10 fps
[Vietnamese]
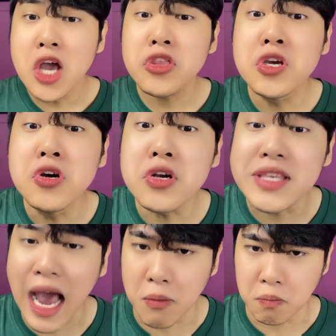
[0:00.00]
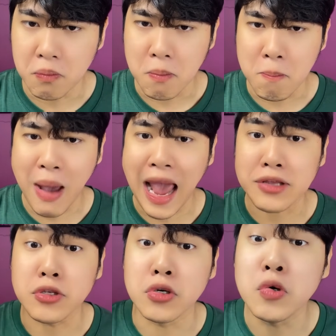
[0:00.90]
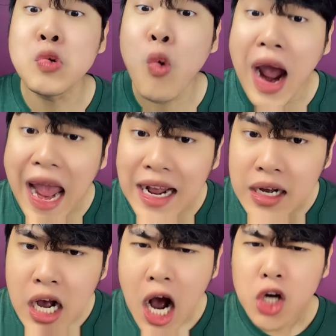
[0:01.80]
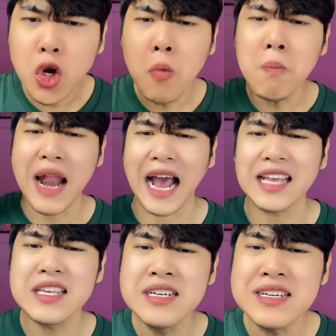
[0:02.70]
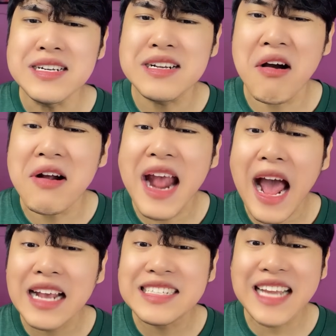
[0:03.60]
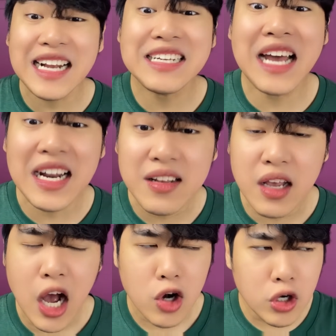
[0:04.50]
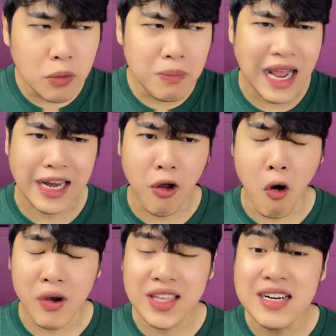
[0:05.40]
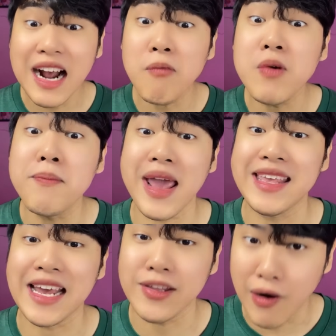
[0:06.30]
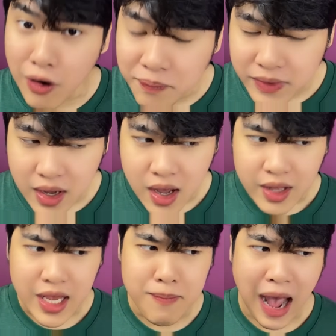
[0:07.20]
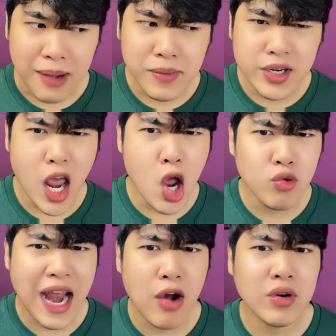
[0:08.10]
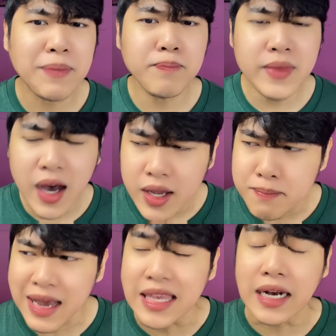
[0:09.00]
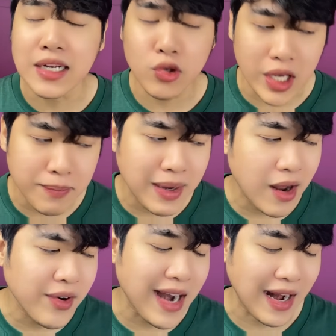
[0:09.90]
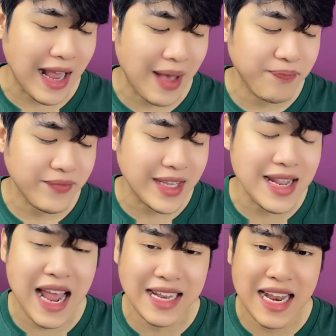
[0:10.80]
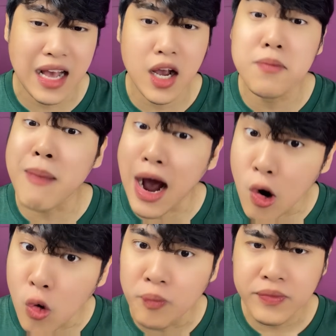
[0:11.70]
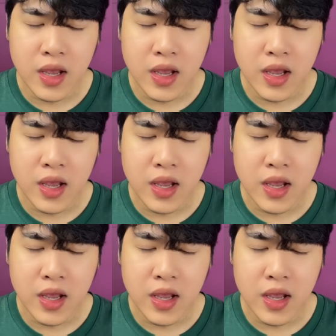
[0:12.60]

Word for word: chưa chồng mà chữ quan, đúng là cái thứ con gái cắt nết, đúng là đồ cái thứ không có mẹ dạy dỗ. Thì bả mới rêu rao khắp nơi, bả dựng chuyện, bả nói rằng là chị Lành này là có bầu